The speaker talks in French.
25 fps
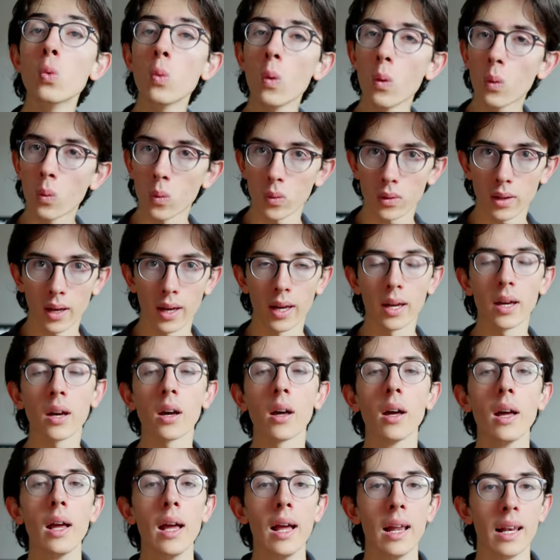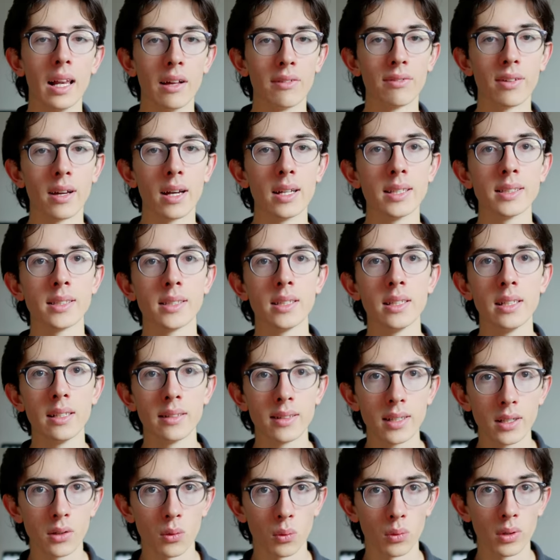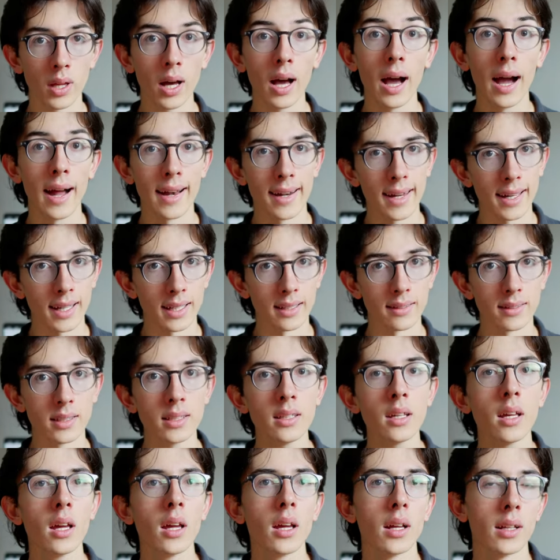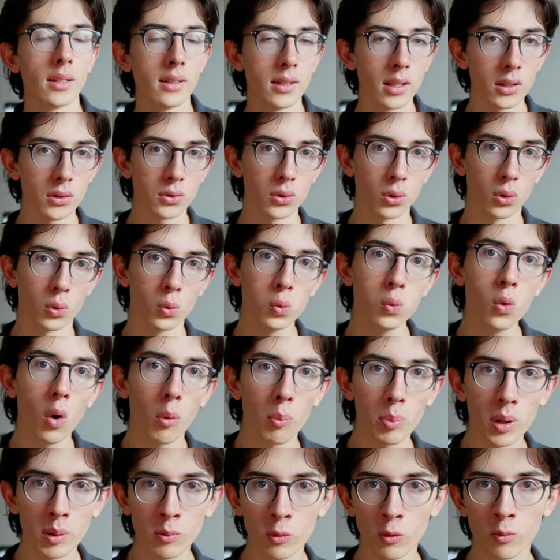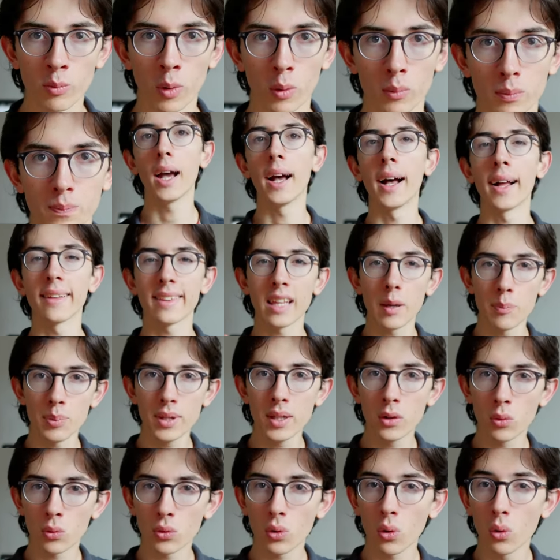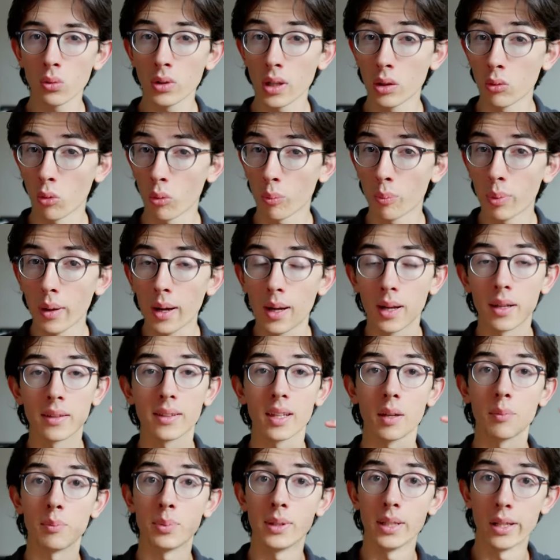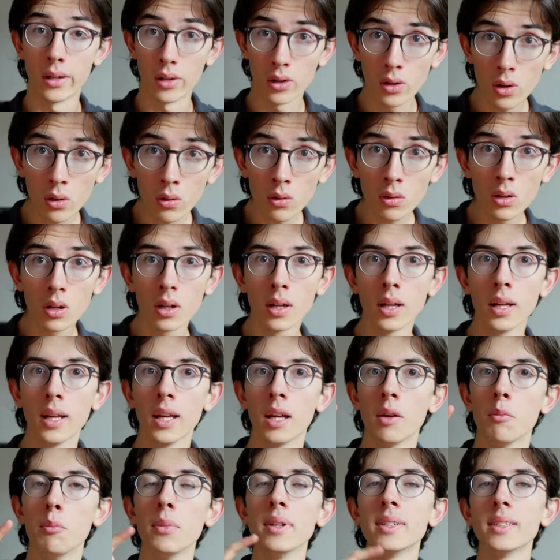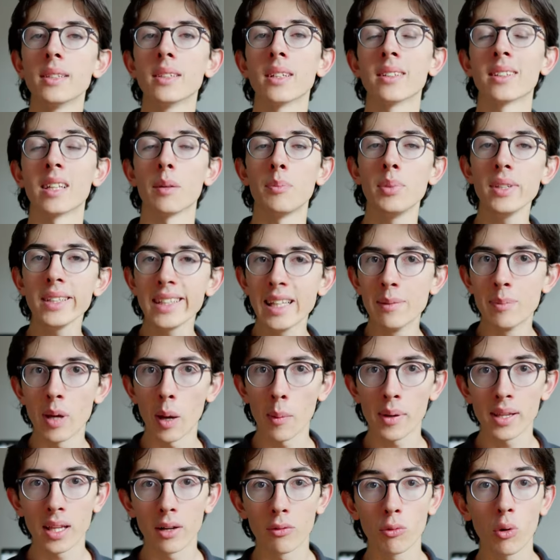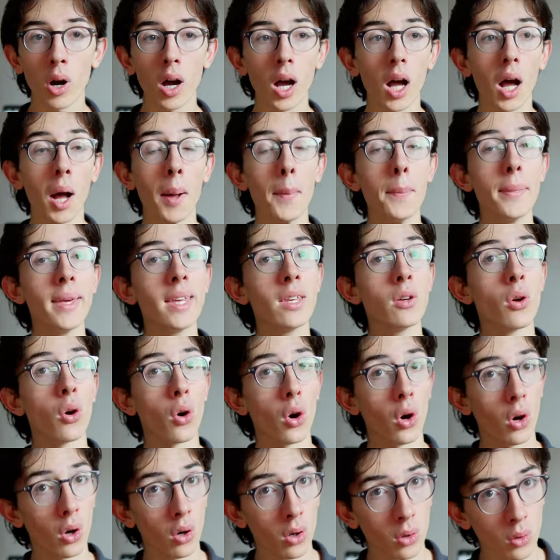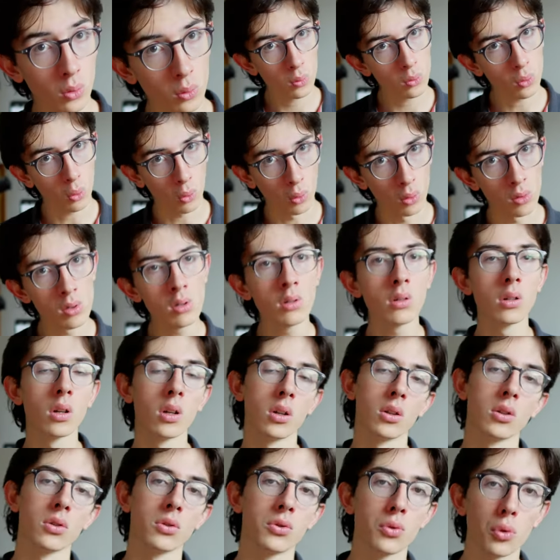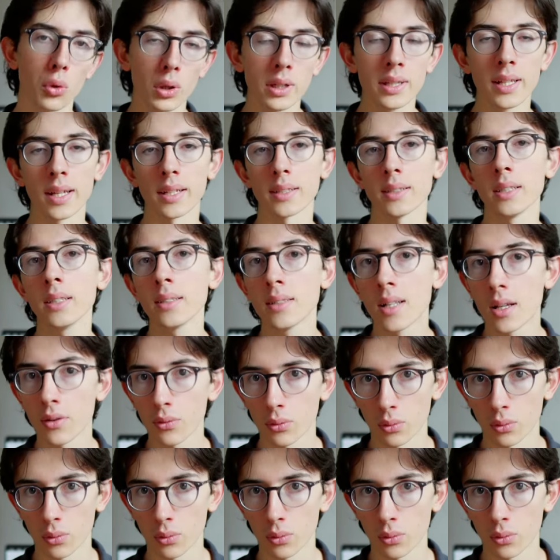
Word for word: ou au contraire, la facilité qu'on a à l'arrêter d'un seul coup en plein mouvement. Un tapis contrôle n'est donc pas un tapis lent, mais c'est un tapis qui permet d'avoir un meilleur contrôle sur l'inertie de la